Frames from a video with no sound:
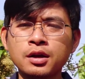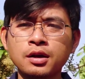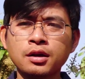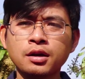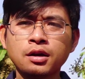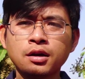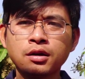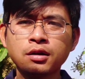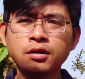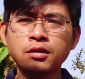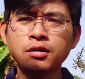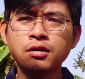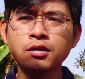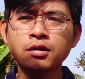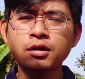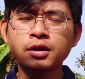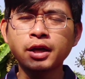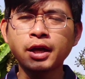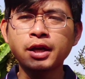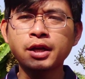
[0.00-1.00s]
à,
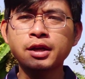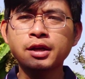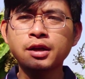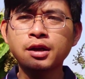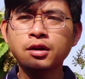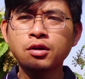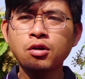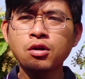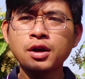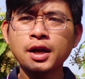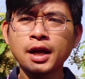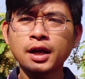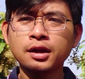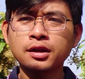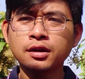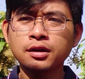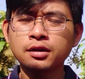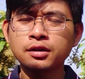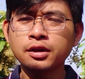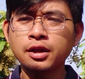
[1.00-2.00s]
nó gây khó
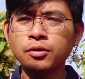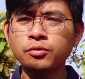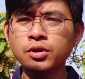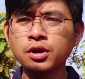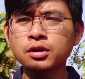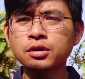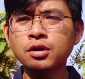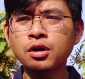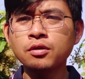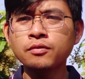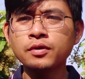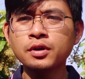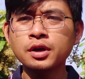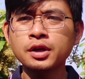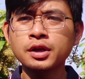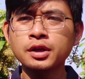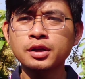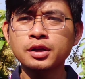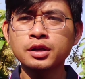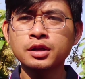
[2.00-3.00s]
khăn nhiều nhất đối
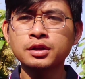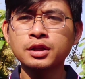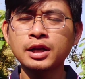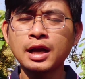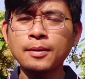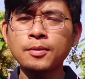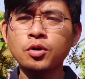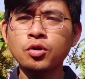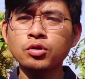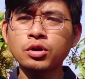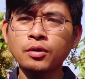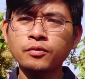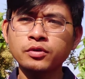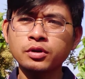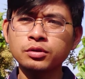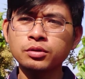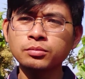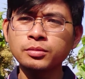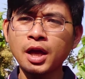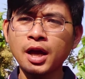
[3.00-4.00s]
với à, tất cả bà con nhà
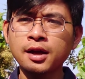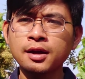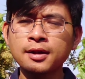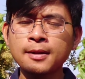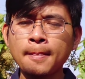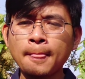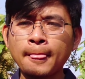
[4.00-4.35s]
vườn chúng ta.